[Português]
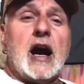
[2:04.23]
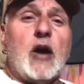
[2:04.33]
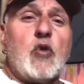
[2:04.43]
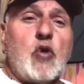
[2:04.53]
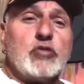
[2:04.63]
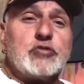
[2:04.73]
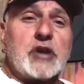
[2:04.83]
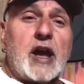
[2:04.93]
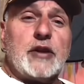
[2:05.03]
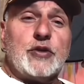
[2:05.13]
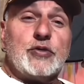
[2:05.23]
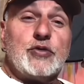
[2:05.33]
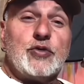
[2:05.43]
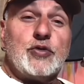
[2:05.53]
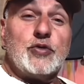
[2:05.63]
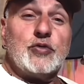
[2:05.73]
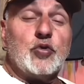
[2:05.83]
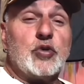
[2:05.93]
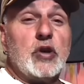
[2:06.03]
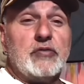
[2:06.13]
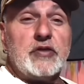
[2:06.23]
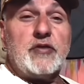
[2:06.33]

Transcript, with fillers: Ao contrário do que eu vi